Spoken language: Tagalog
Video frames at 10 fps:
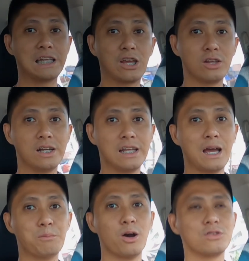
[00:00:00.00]

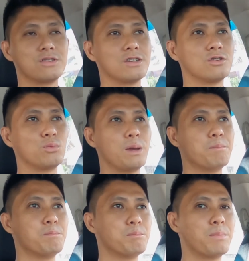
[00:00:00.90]
particularly about sa
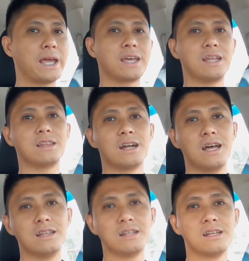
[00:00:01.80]
swim, bike, and run.